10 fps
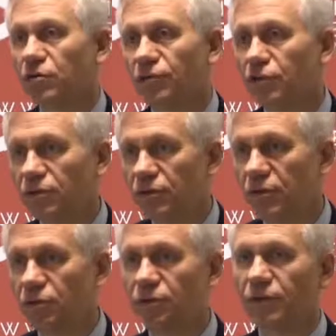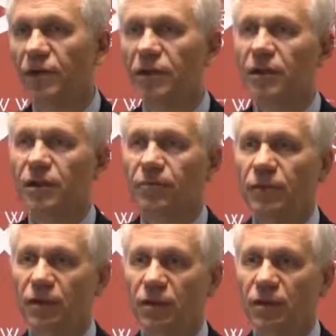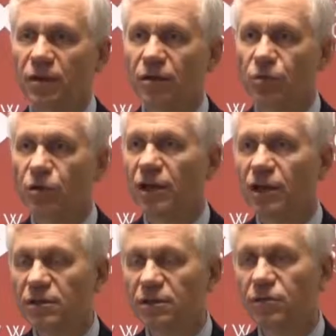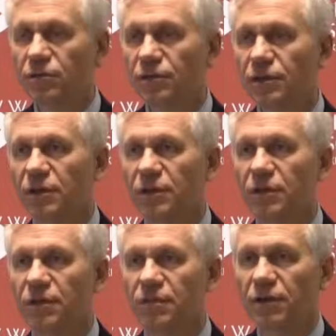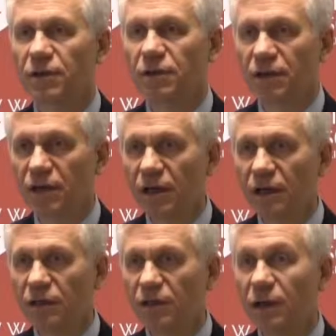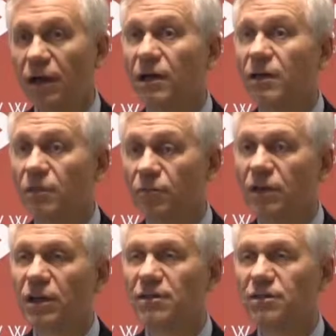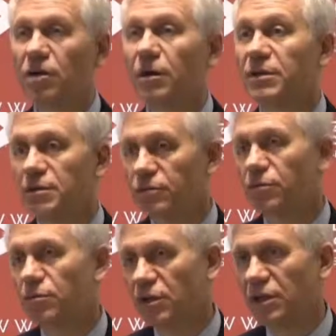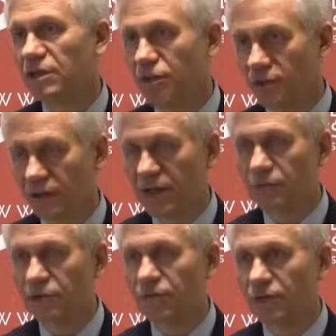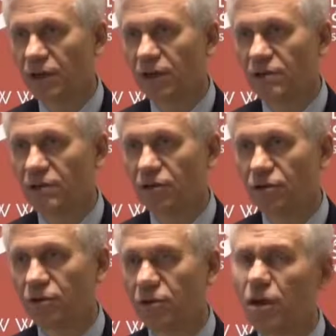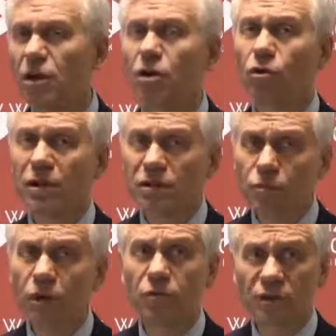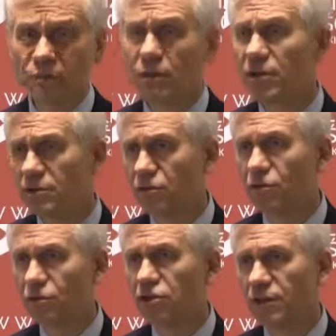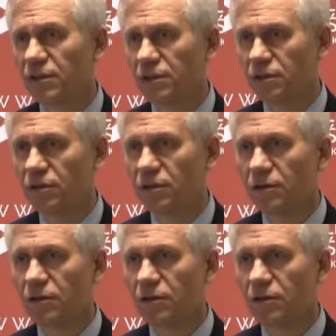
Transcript: Litwinów, Y, Ukraińców e, w Irlandii, a, imigracją, a masową imigracją islamską w krajach zachodnich, która zupełnie zmienia strukturę świata zachodniego.